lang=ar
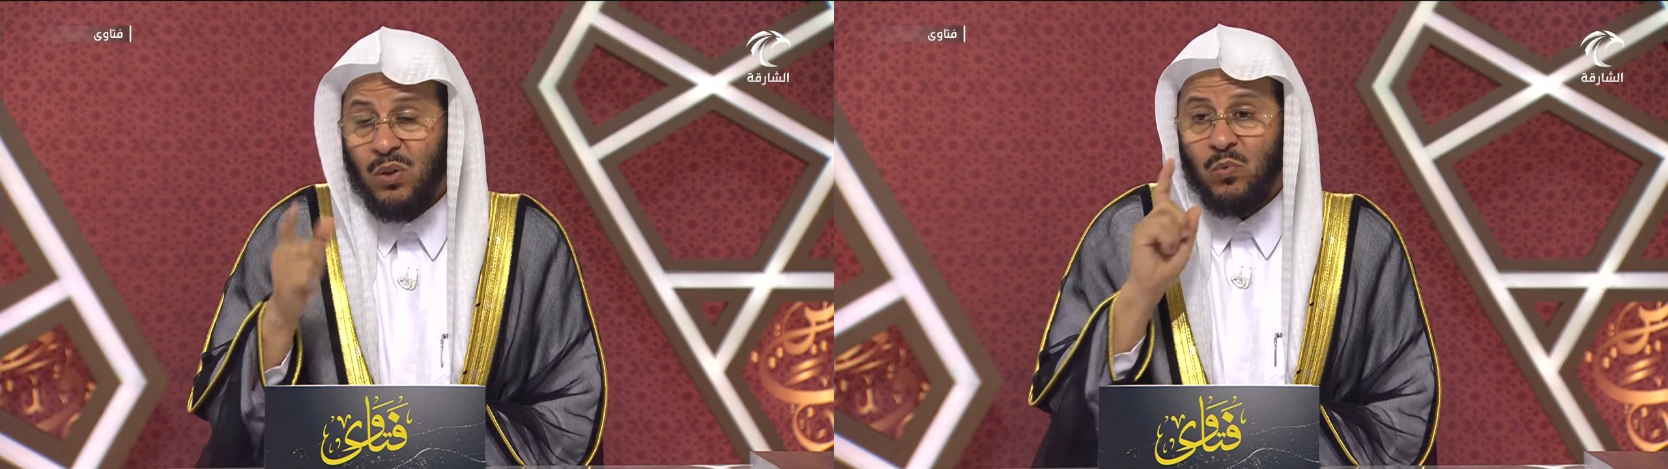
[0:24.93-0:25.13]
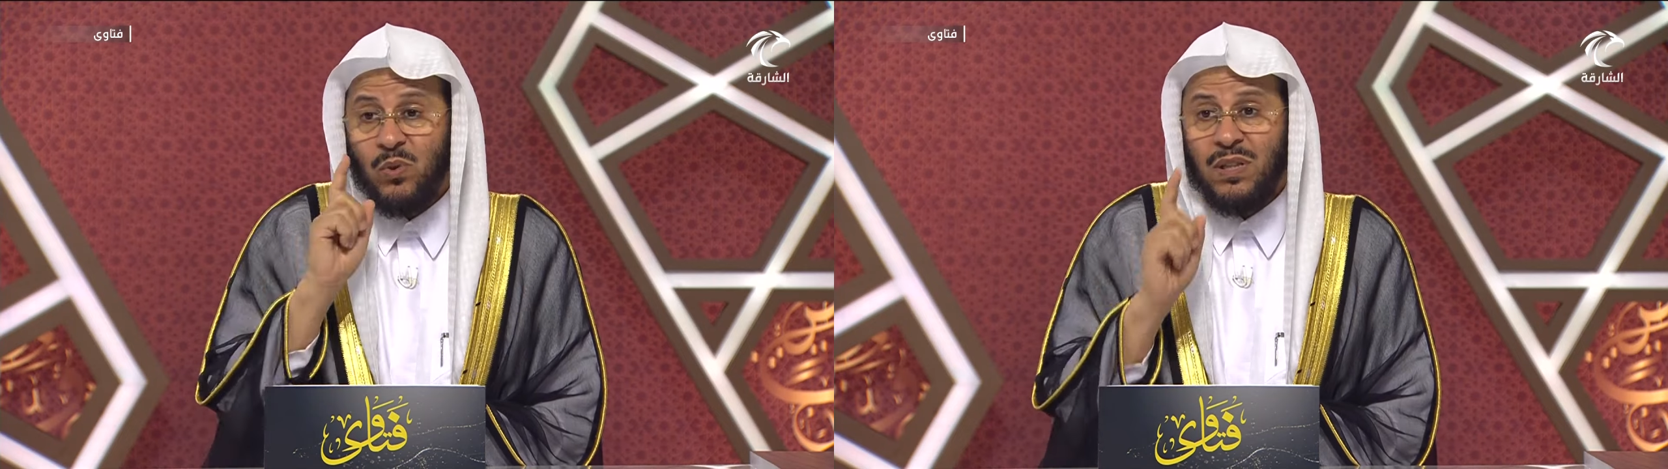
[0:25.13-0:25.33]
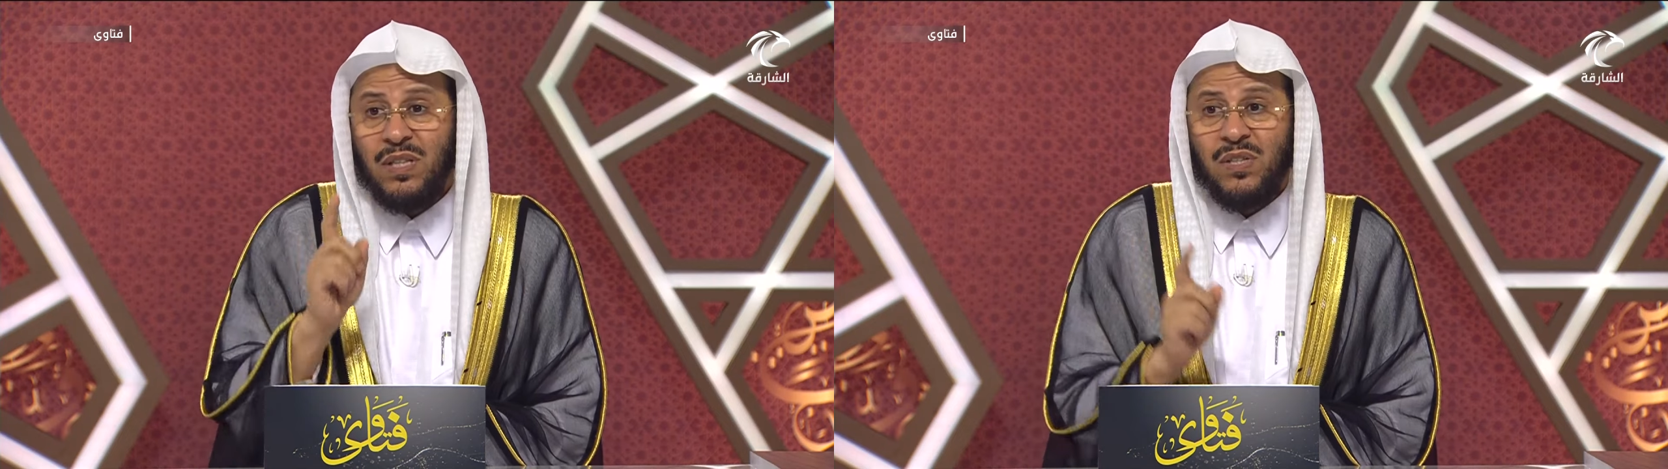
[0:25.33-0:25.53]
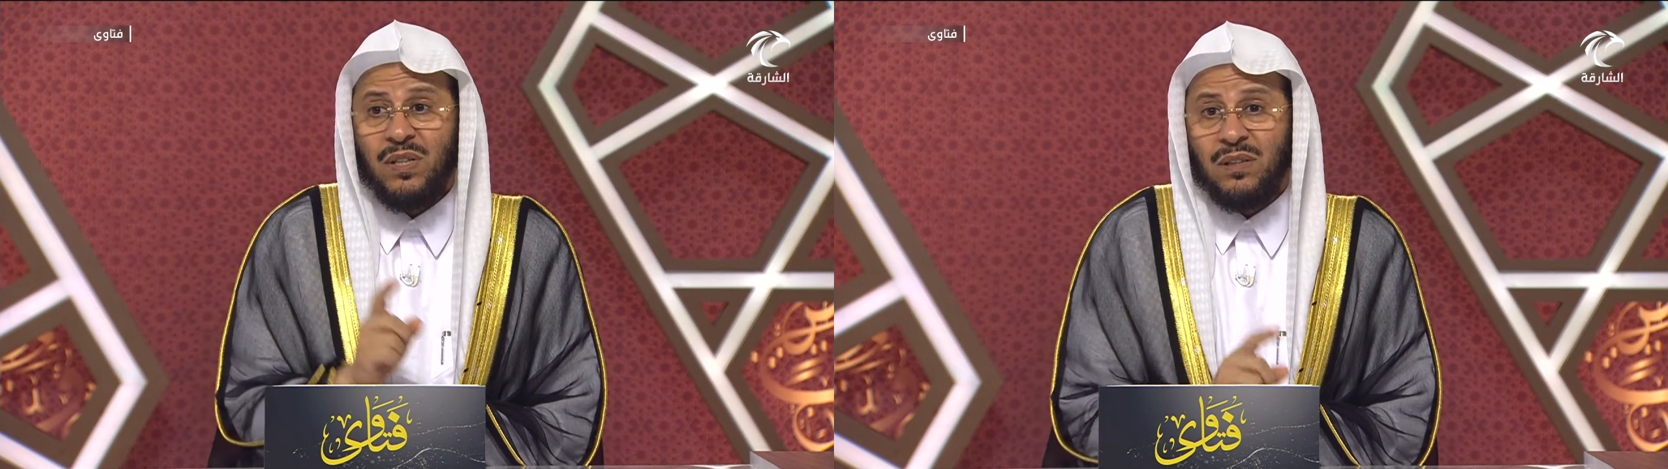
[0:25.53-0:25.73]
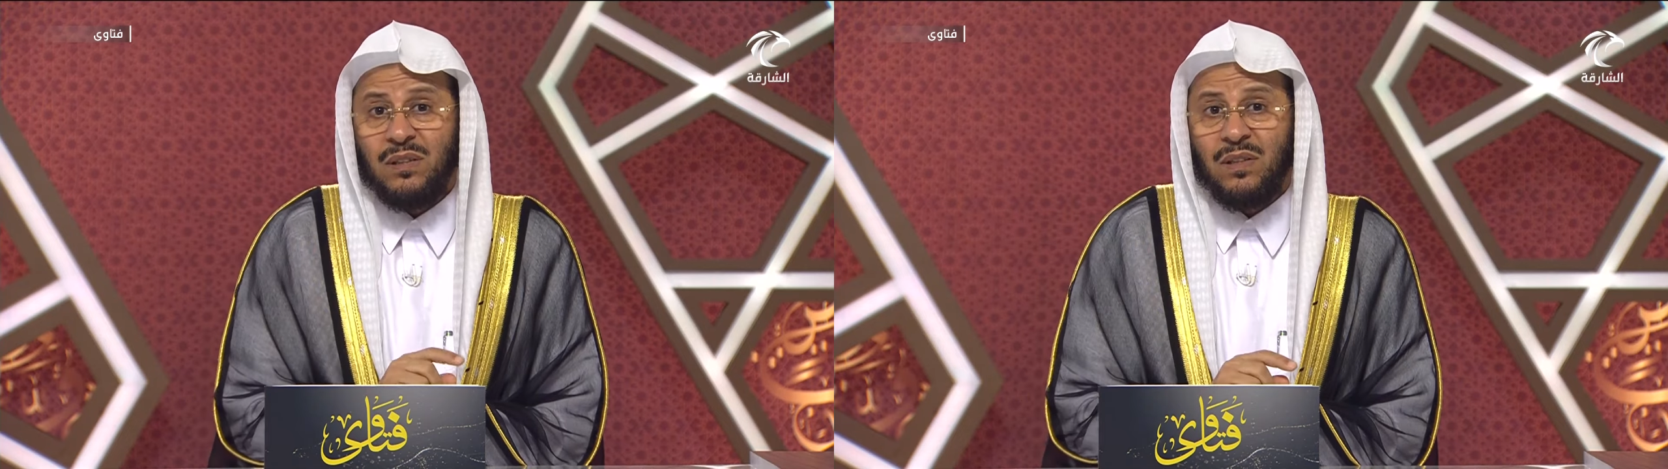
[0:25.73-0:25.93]
وليس
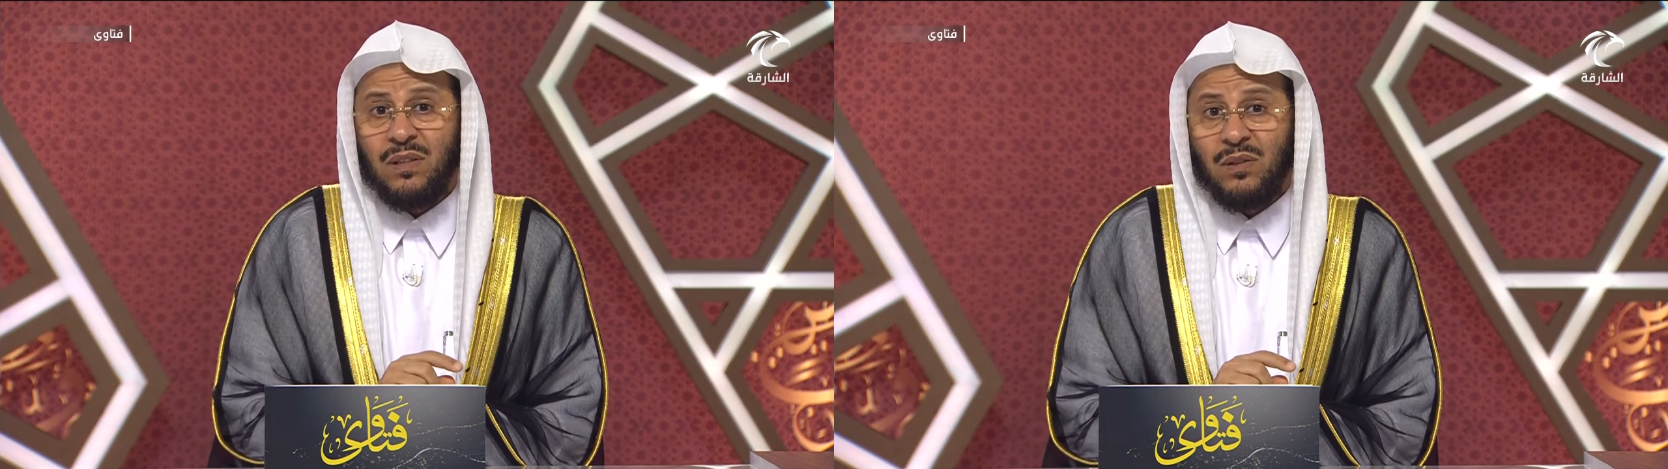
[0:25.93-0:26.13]
عنده